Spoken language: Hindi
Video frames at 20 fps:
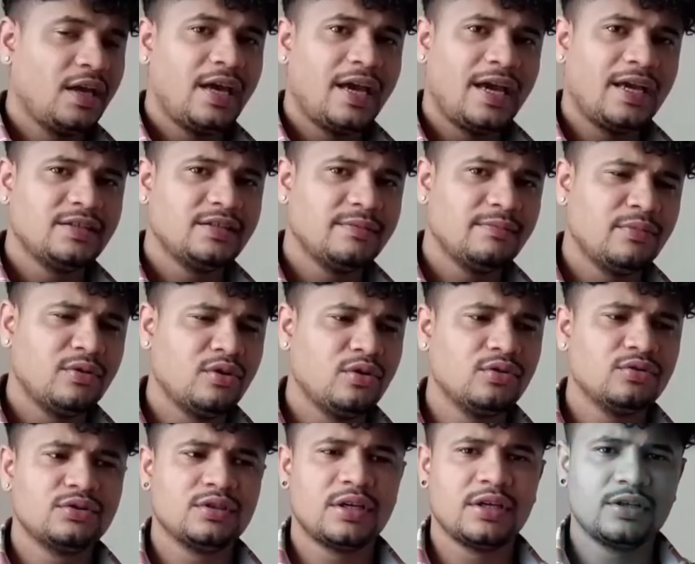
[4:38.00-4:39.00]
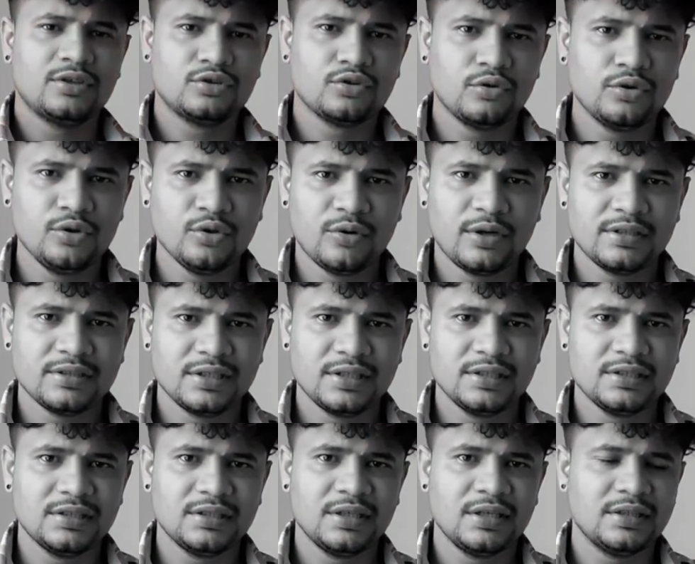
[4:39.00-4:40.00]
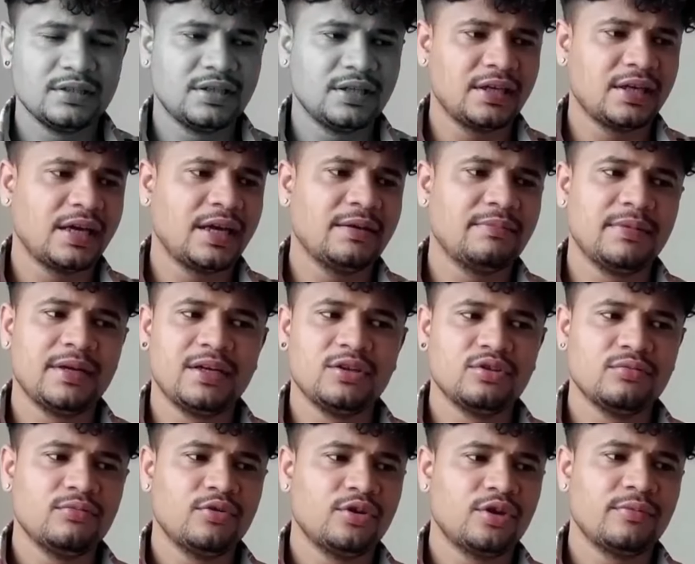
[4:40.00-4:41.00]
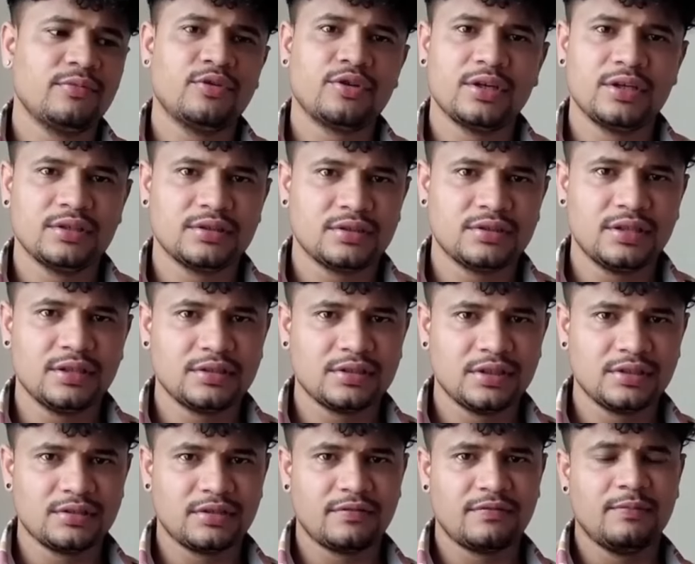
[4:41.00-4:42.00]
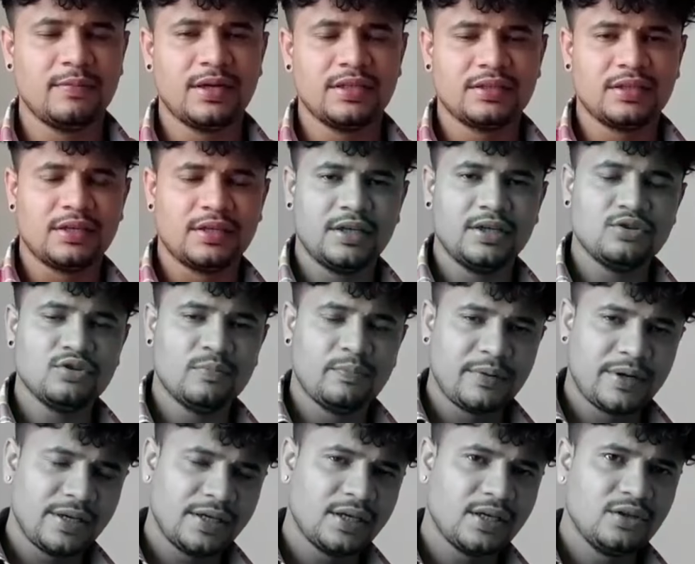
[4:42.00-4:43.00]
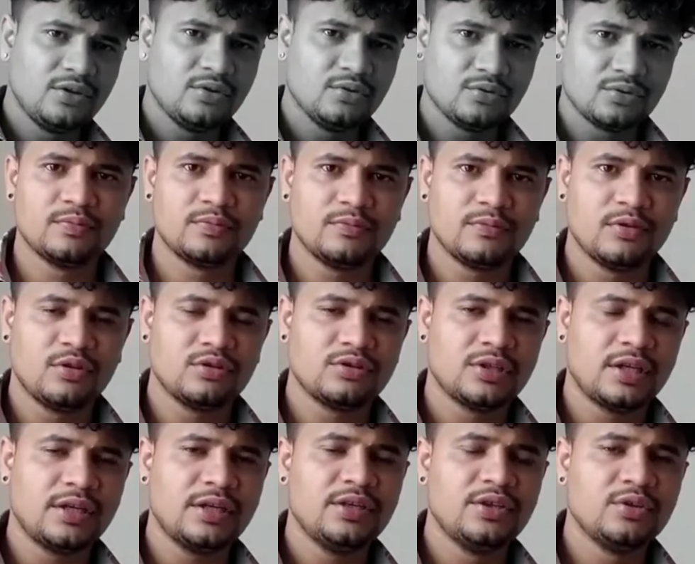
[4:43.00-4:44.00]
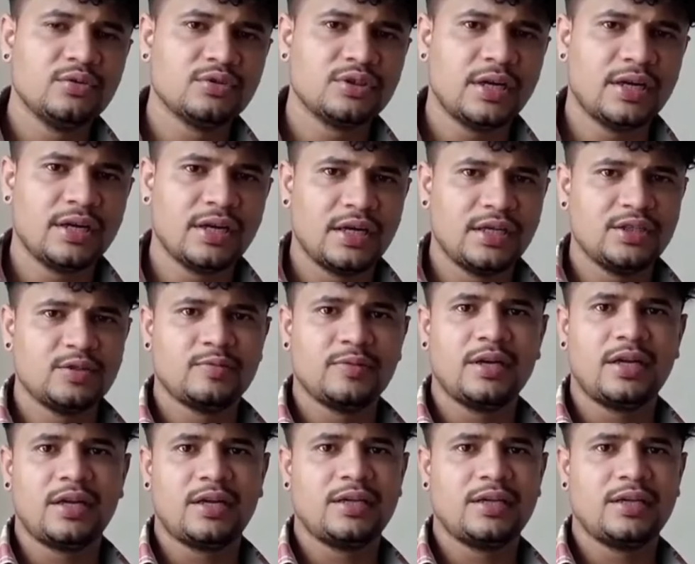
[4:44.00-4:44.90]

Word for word: ऐसे बहुत सारे सौ यू ऐसे इंसिडेंट थे खैर मैंने तो मोटे मोटे इंसिडेंट्स की सिर्फ बात करी है जो ब्रेकिंग न्यूज थे और सारी न्यूज हेडलाइंस में आ रहे